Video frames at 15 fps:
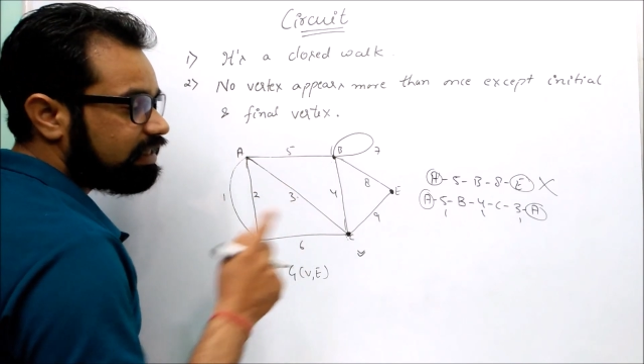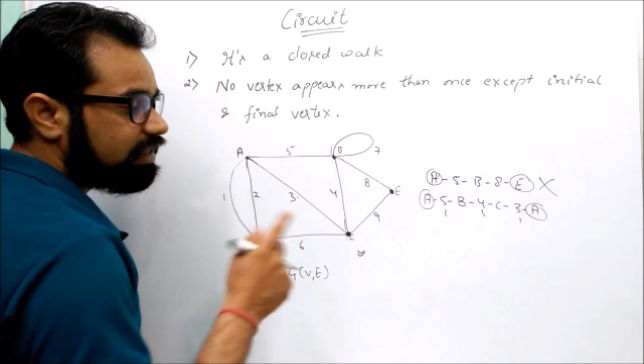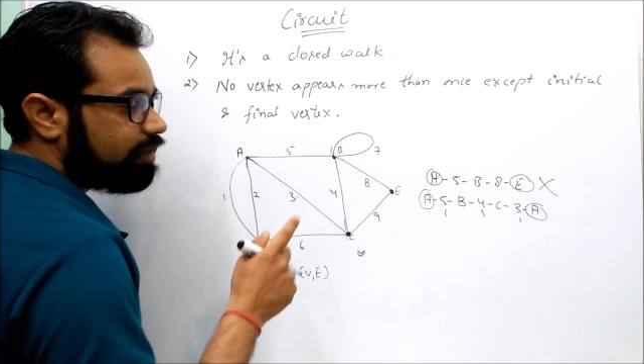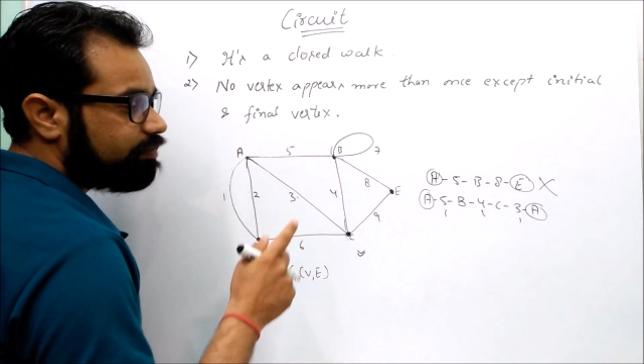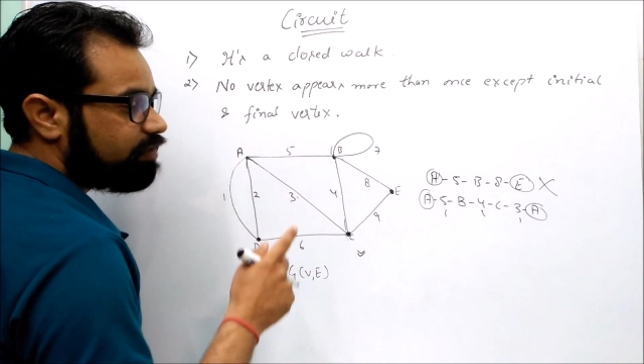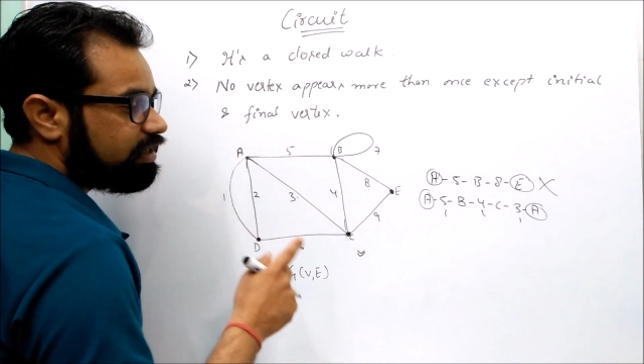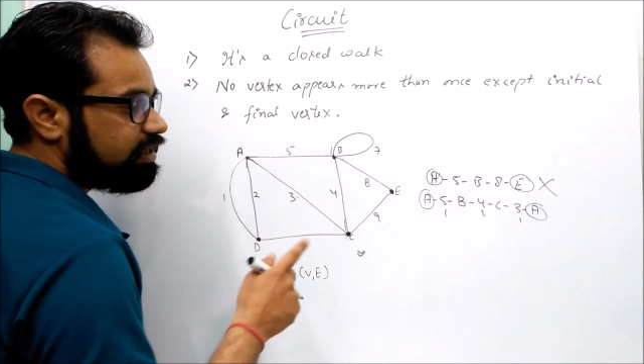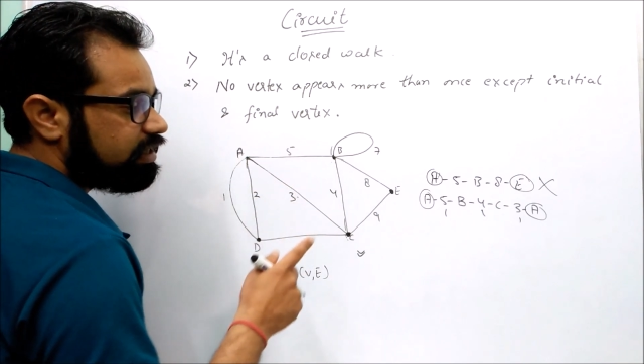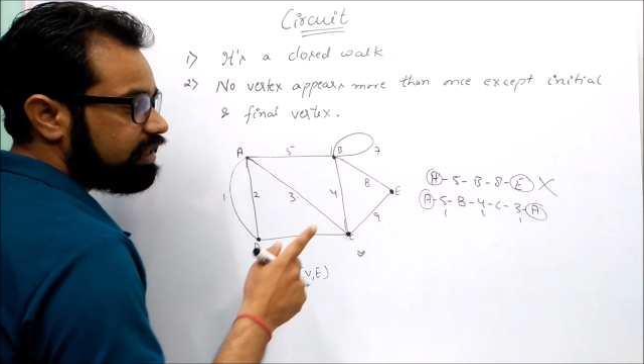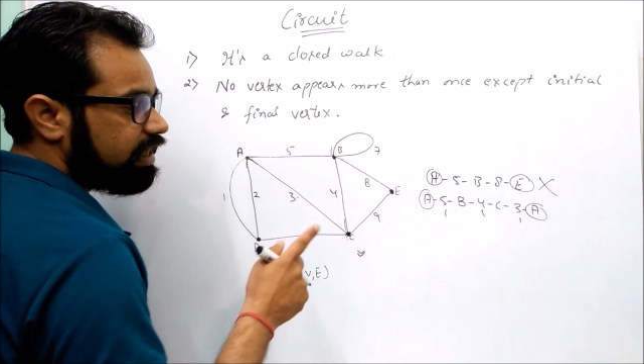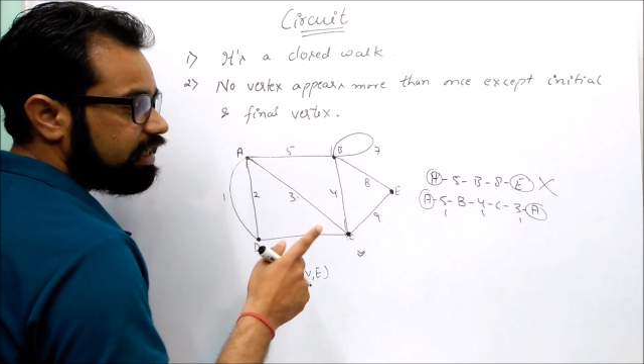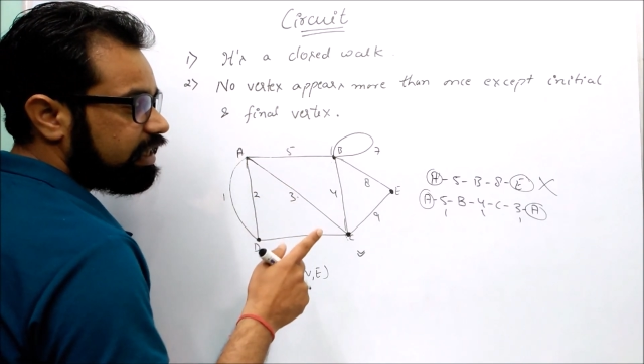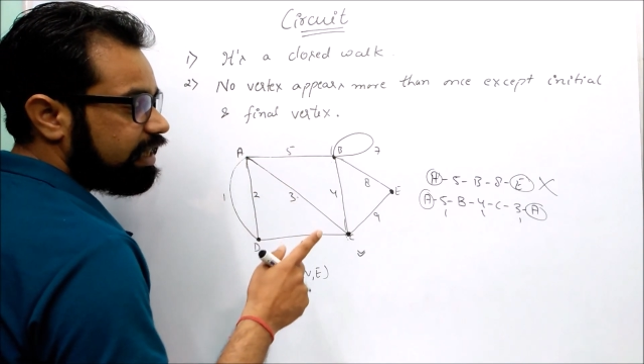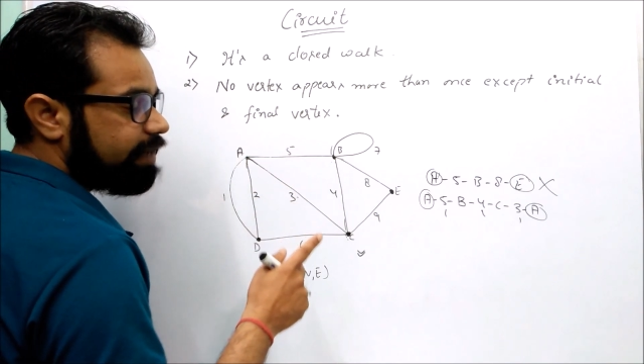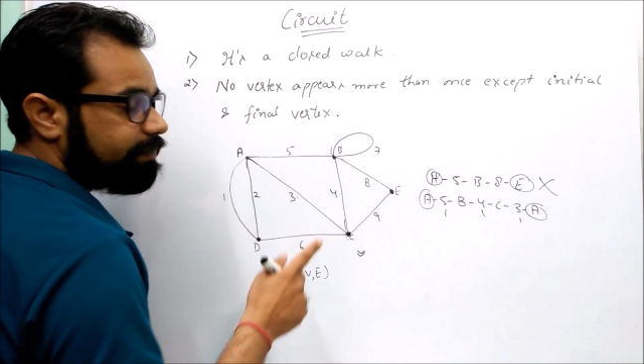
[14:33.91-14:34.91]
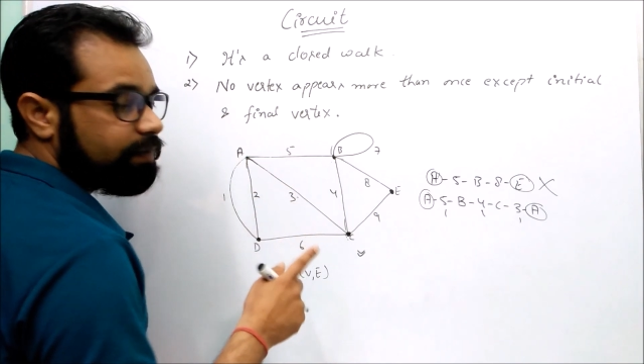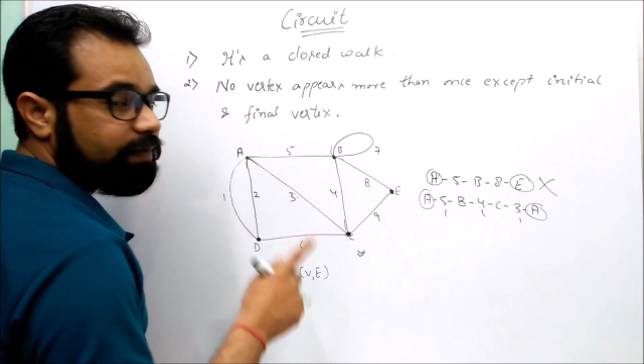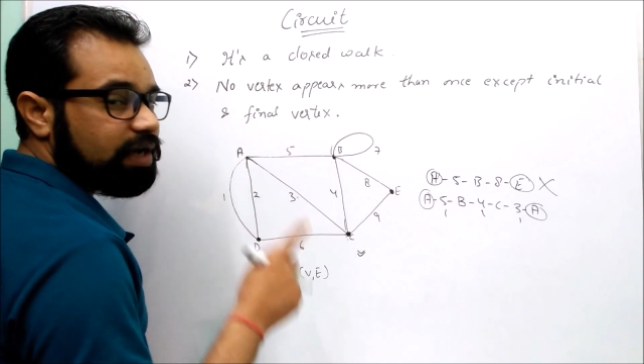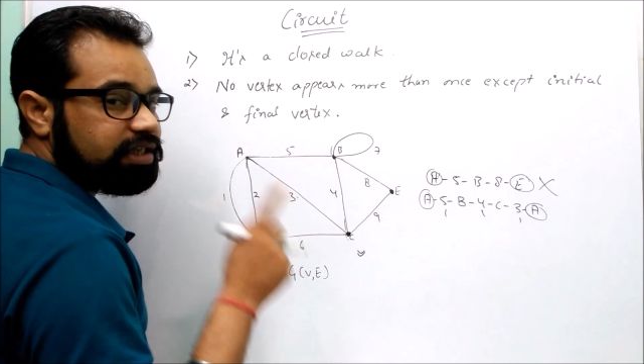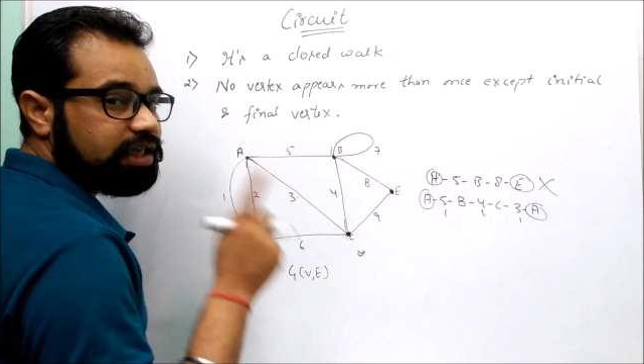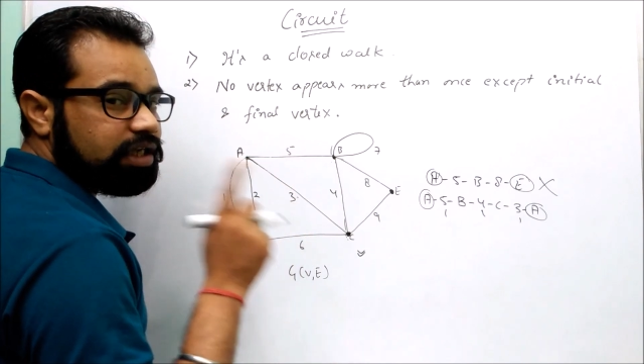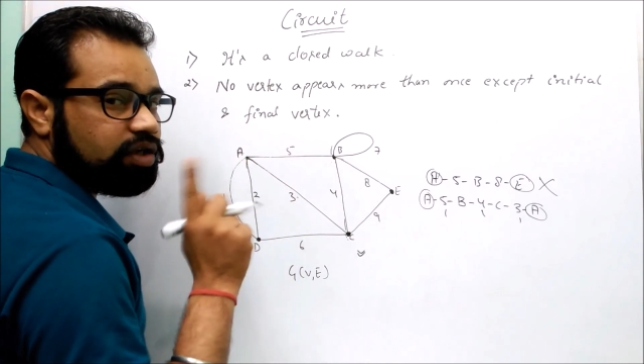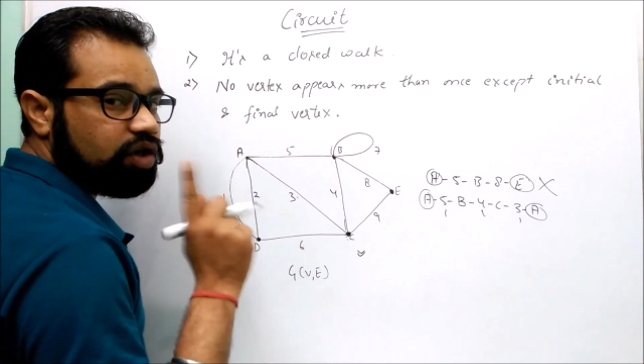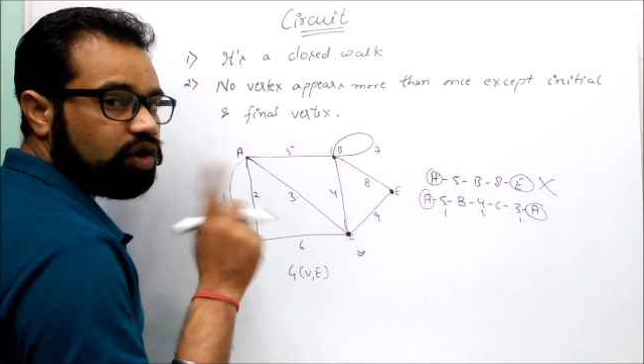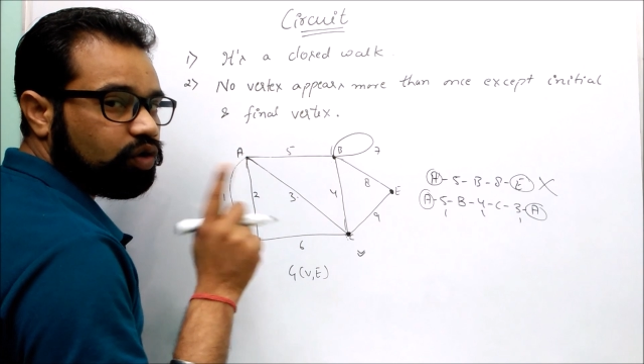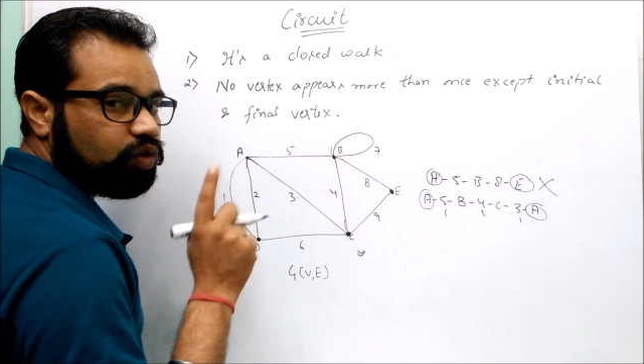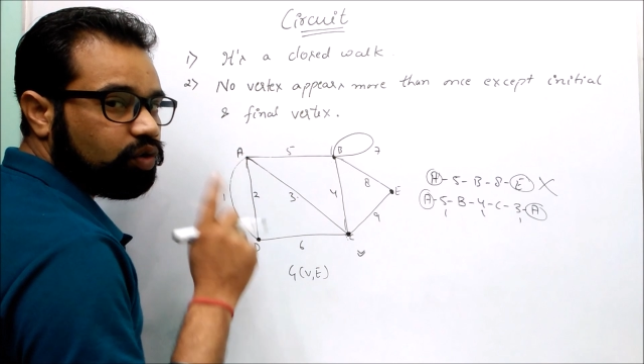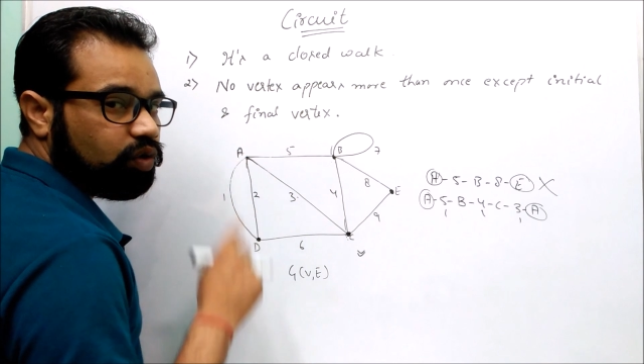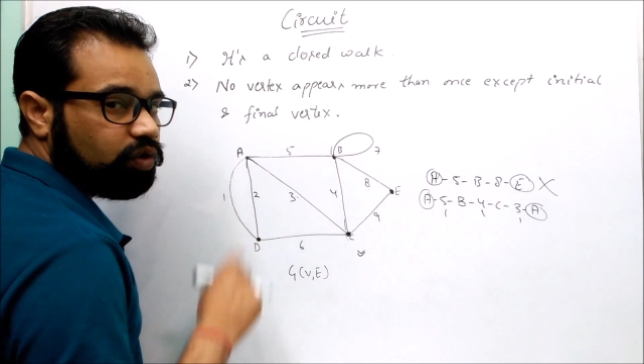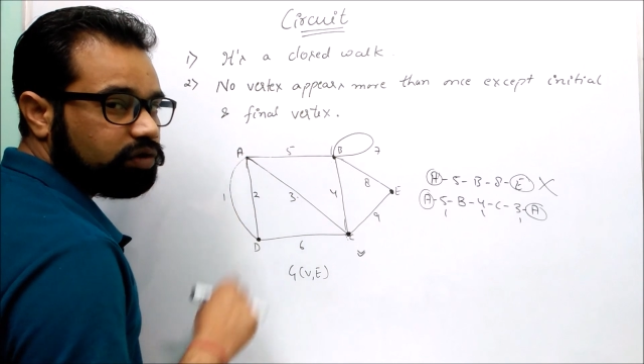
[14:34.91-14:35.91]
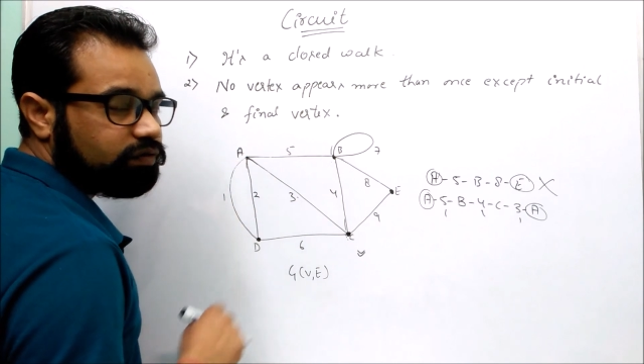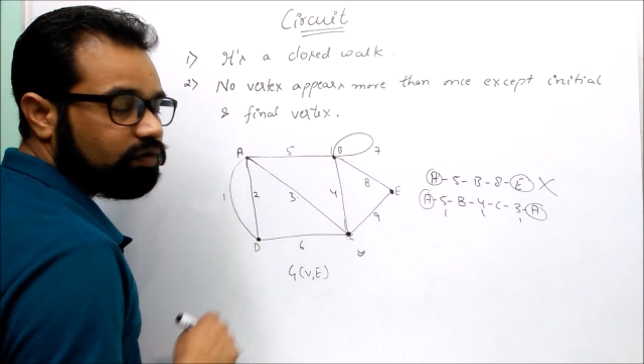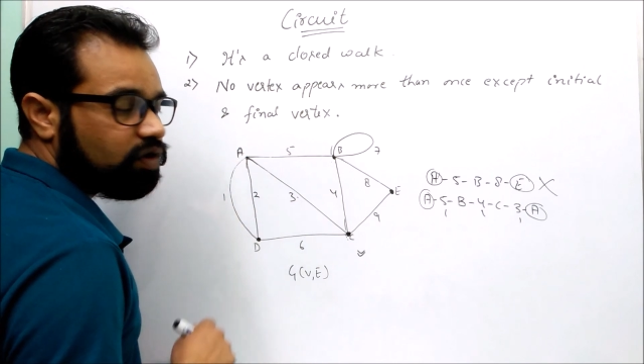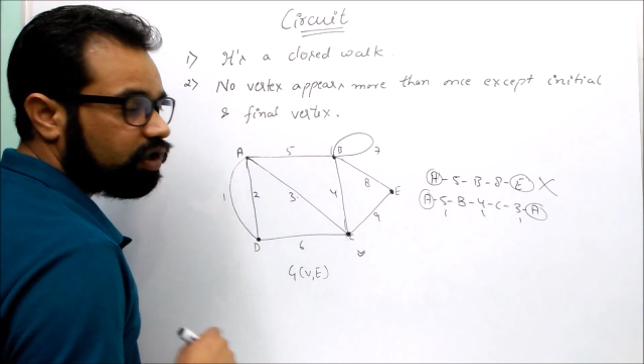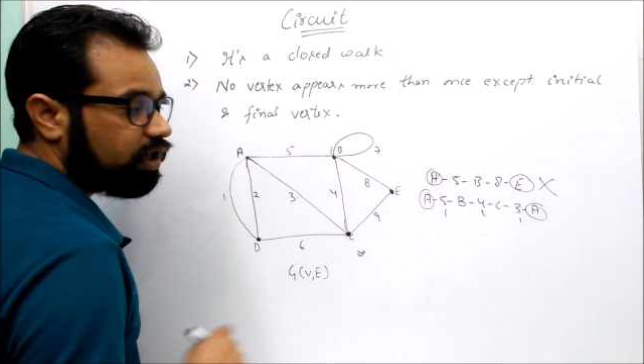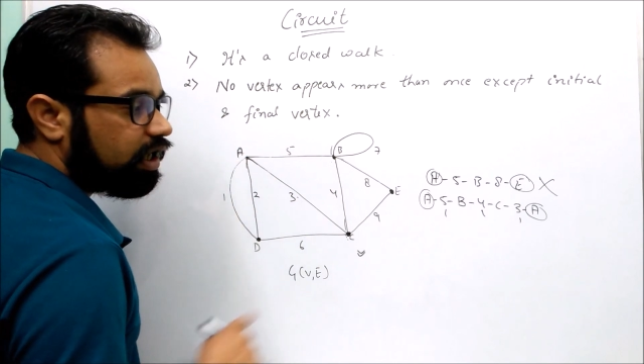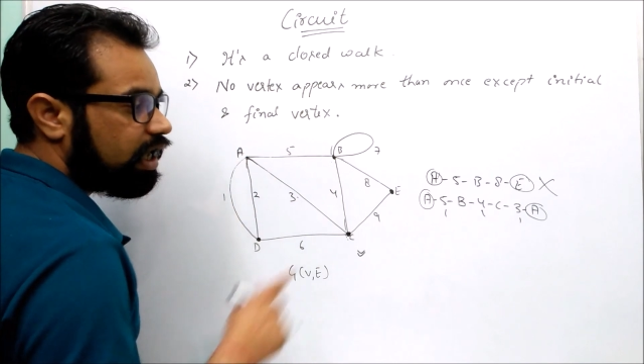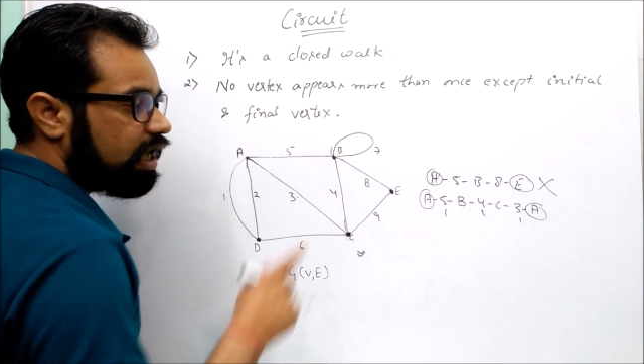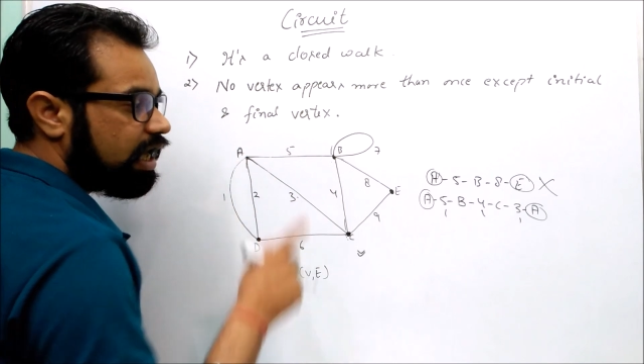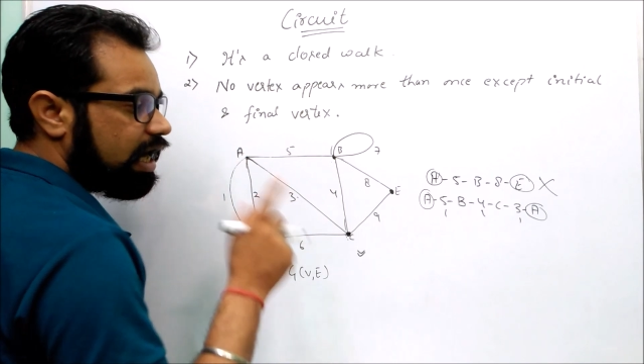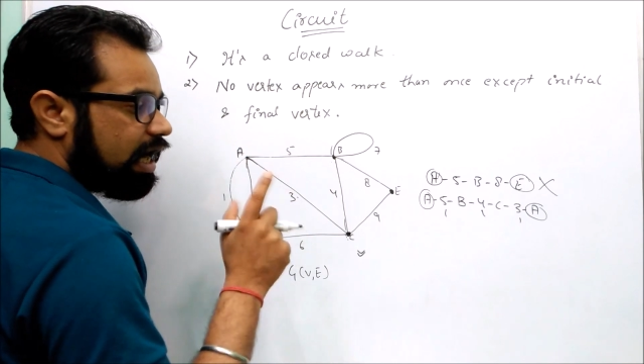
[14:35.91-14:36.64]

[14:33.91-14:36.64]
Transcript: इसका मीन्स ये कि आपके पास एक क्लोज वॉक है